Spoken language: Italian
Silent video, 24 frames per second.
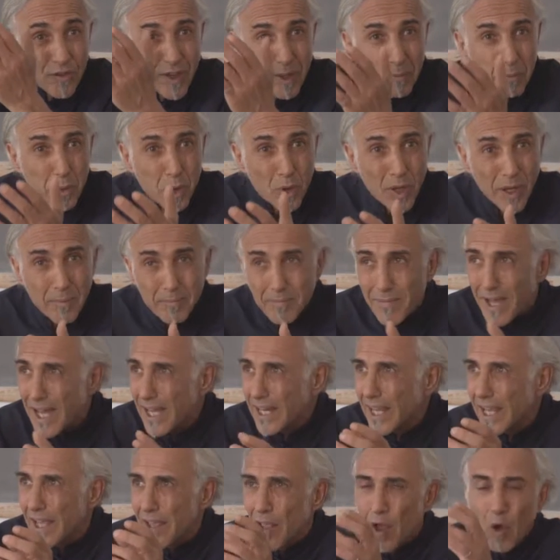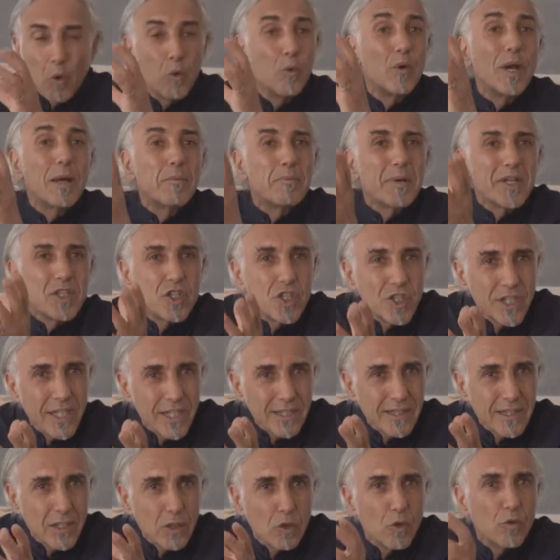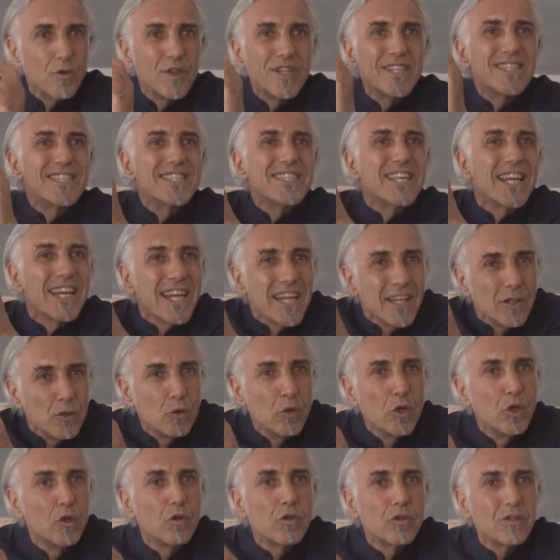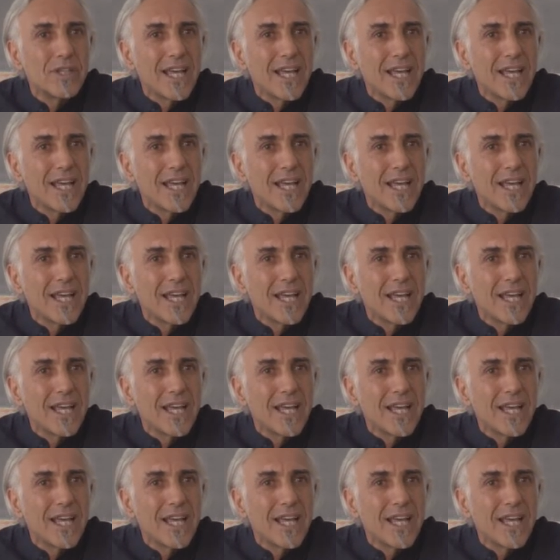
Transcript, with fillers: far programmare una paginetta dove inserendo i loro